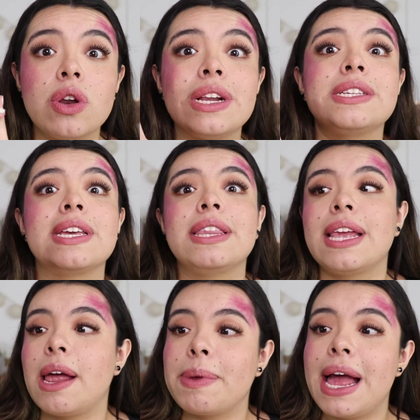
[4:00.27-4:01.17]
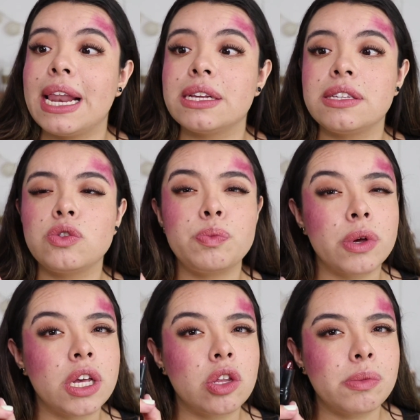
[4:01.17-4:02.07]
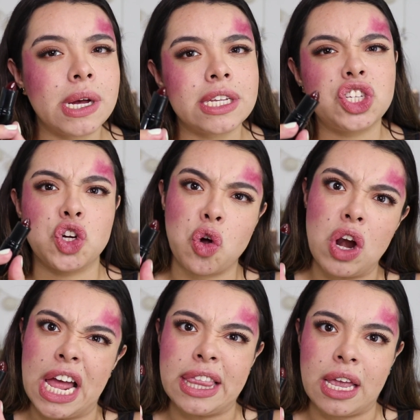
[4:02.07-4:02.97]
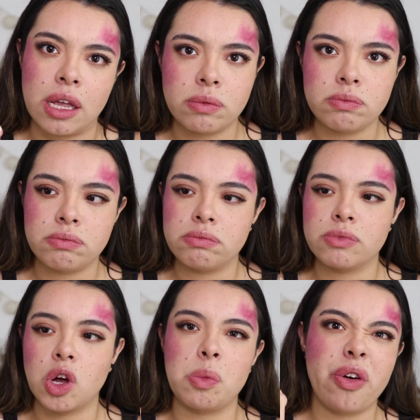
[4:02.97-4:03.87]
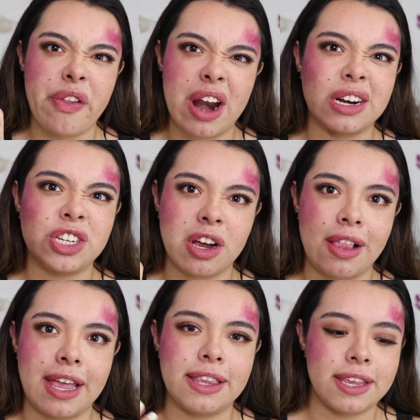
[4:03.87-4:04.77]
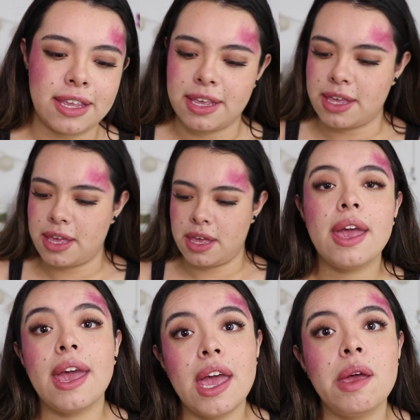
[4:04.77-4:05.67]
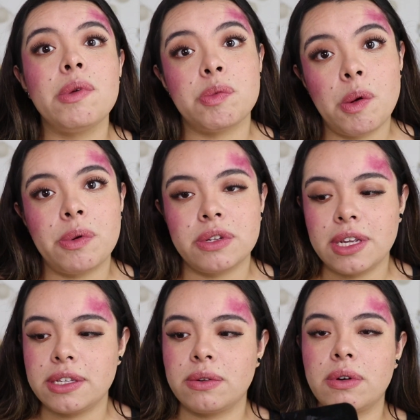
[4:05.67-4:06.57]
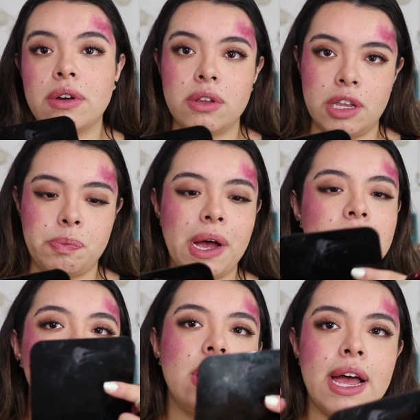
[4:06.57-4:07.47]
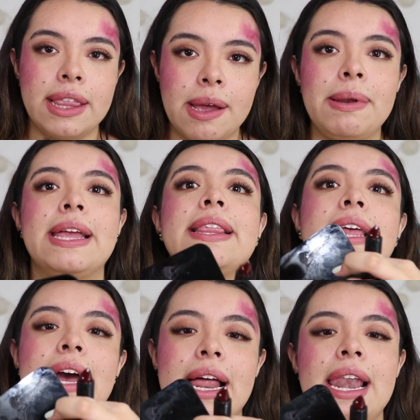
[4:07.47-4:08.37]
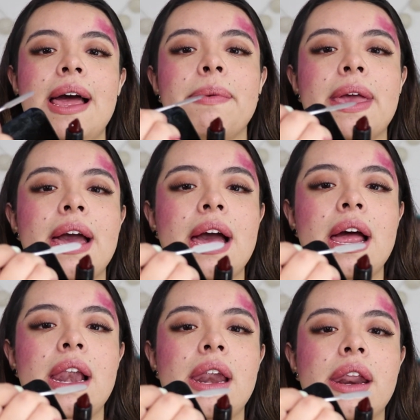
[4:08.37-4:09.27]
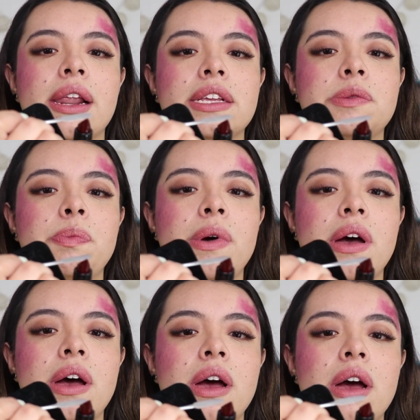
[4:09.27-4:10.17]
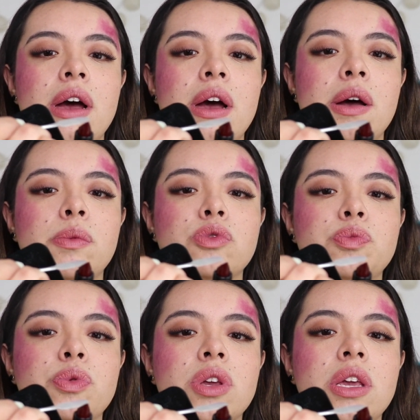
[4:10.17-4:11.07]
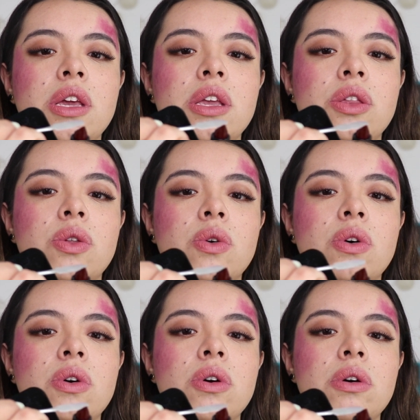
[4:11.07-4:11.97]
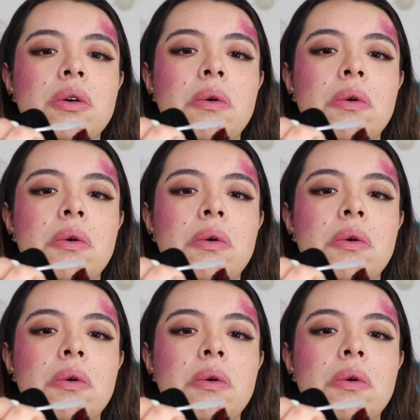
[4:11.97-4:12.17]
con el siguiente labial. Este es un poquito más chocolate, como dark chocolate. Y mismo proceso, la espátula, tablita, labial, raspamos poquito,